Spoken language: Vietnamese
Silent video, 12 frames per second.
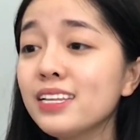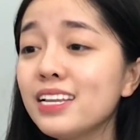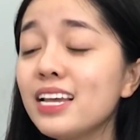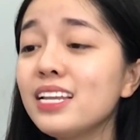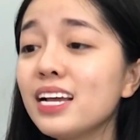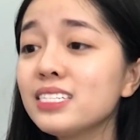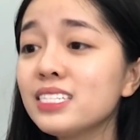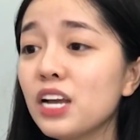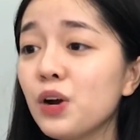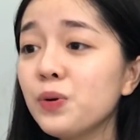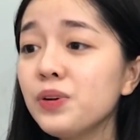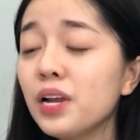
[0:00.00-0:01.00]
Đến tháng
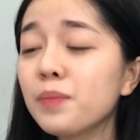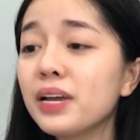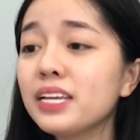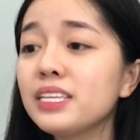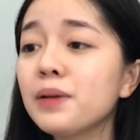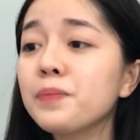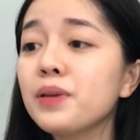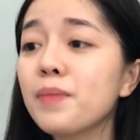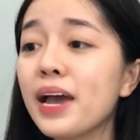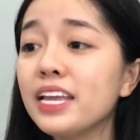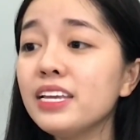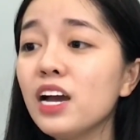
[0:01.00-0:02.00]
6 năm
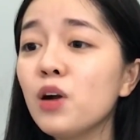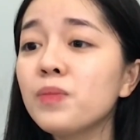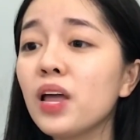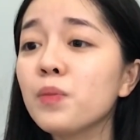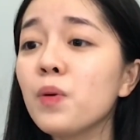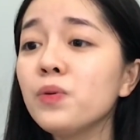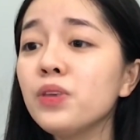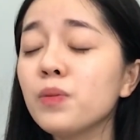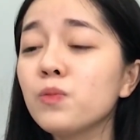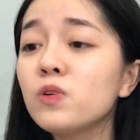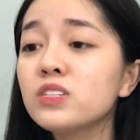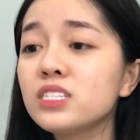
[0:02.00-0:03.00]
217, ông lại bổ
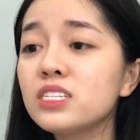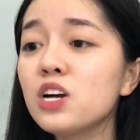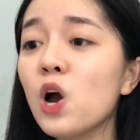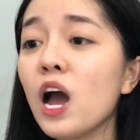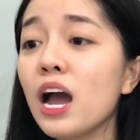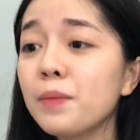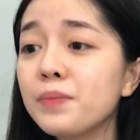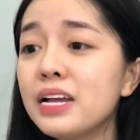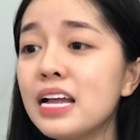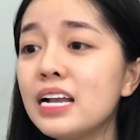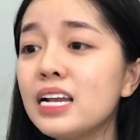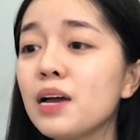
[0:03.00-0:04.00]
nhiệm quân sư Ho Hâm
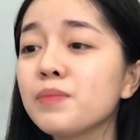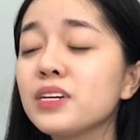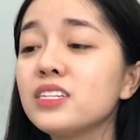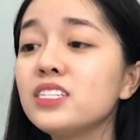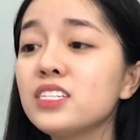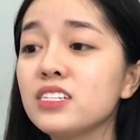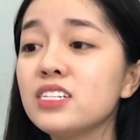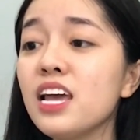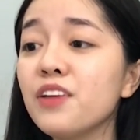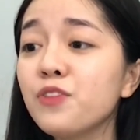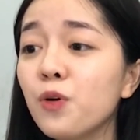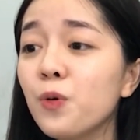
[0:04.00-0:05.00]
làm ngự sử
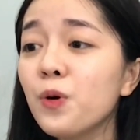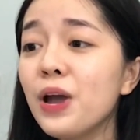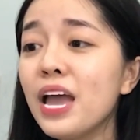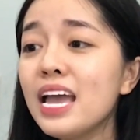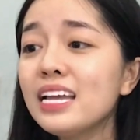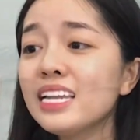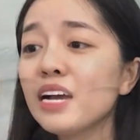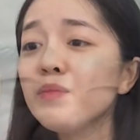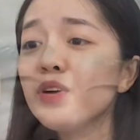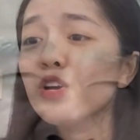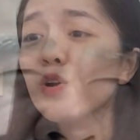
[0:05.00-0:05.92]
đại phu. Tháng 10